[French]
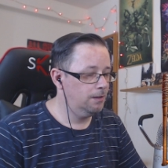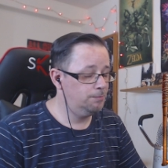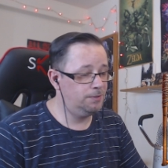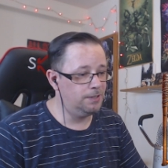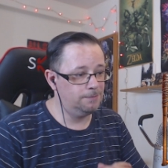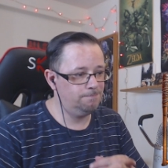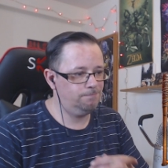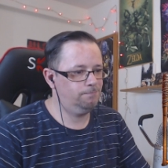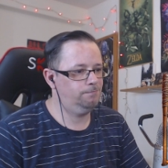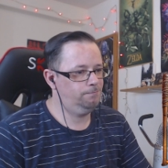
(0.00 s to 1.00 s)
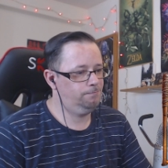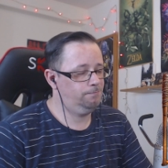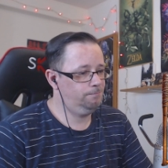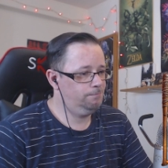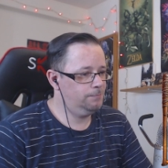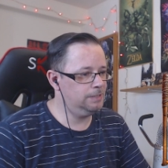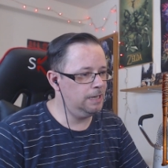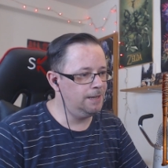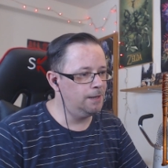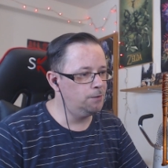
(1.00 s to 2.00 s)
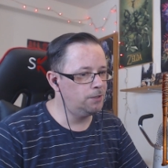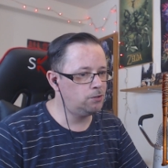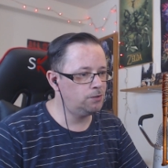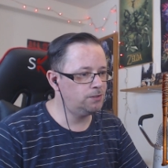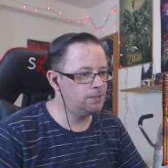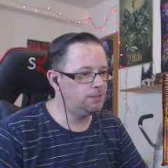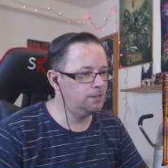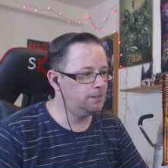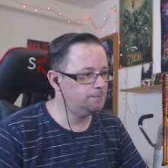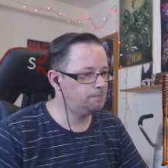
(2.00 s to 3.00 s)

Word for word: Putain. Ah il y en a eu des choses dans cette série. Hein.